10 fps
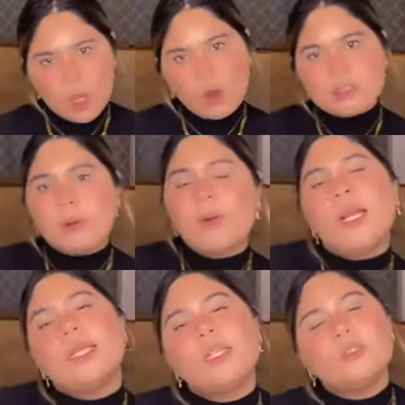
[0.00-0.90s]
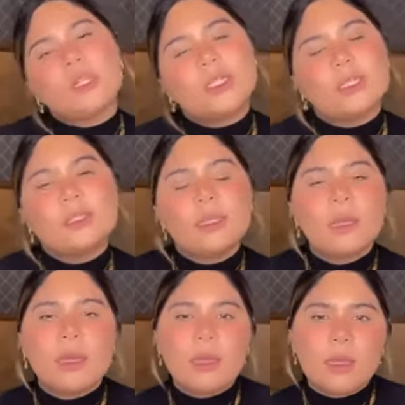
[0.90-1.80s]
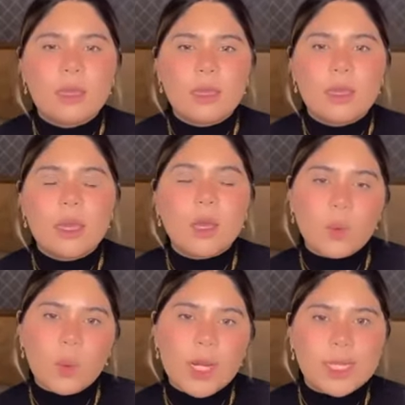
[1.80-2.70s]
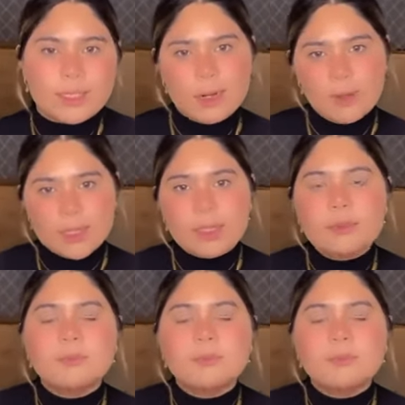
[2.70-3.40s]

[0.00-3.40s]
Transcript: José Manuel tiene sus casas en Julián, la verdad.